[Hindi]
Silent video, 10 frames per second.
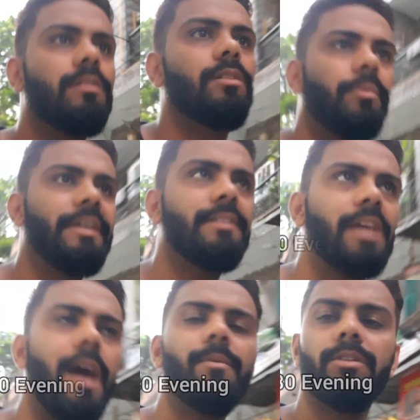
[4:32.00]
तो भैया
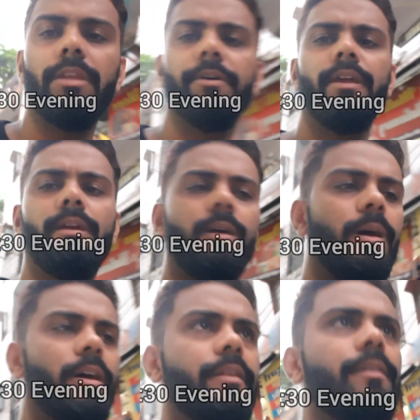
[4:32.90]
शाम होती हुई
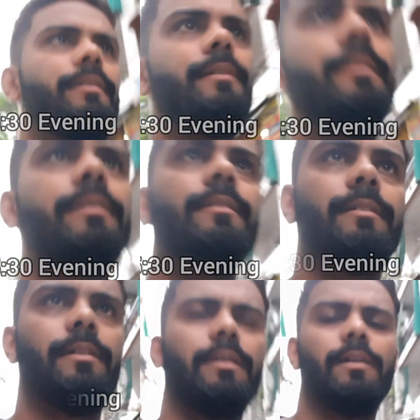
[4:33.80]
और
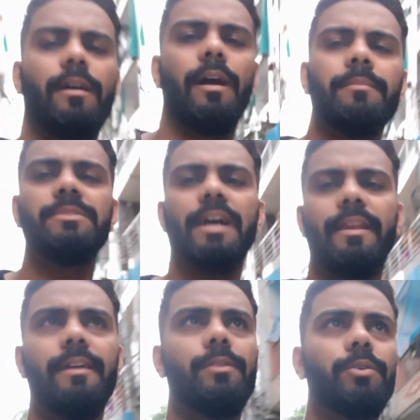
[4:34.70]
हम जा
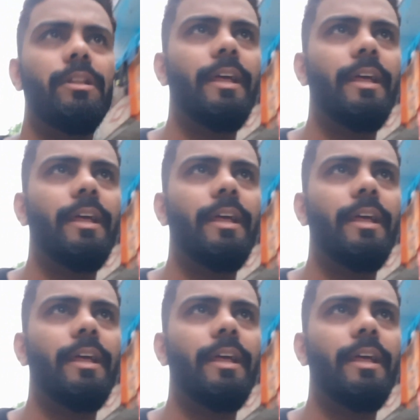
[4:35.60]
रहे हैं दूध